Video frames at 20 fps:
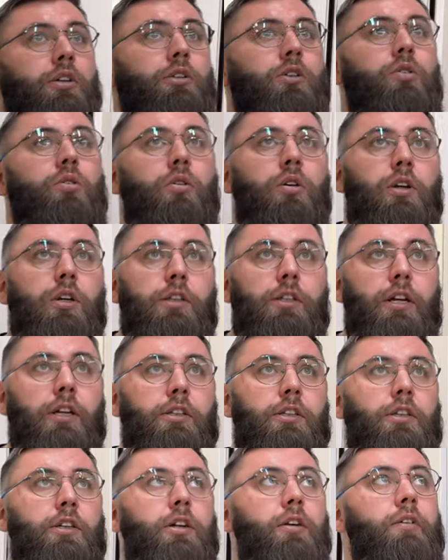Но
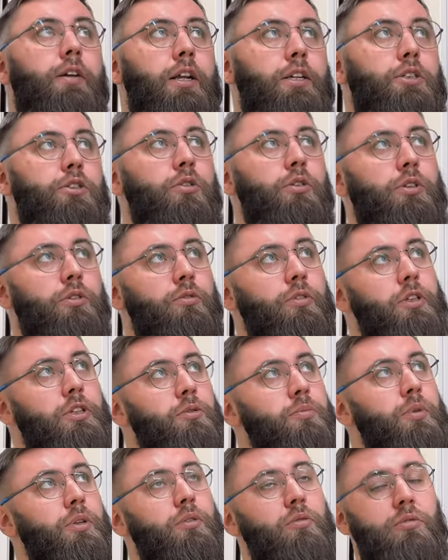некоторые говорят, что у этого
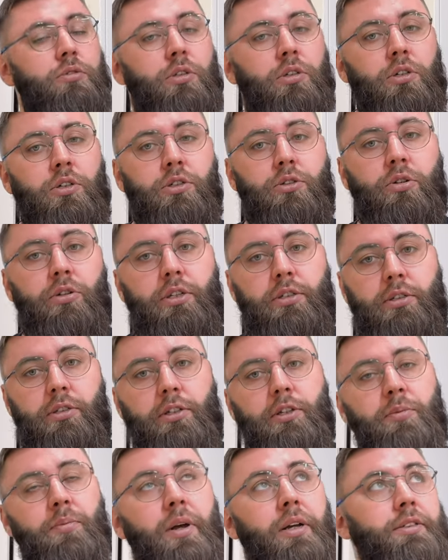есть минус, что если
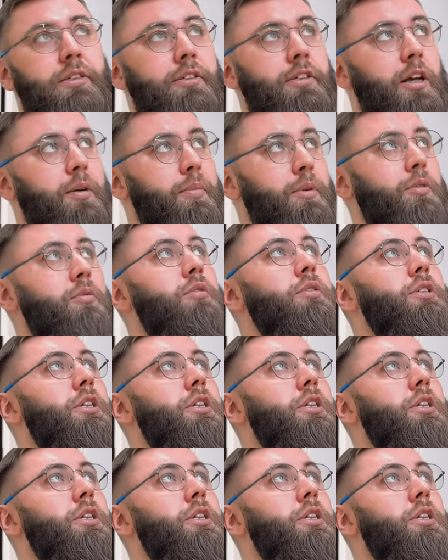тебя затапливают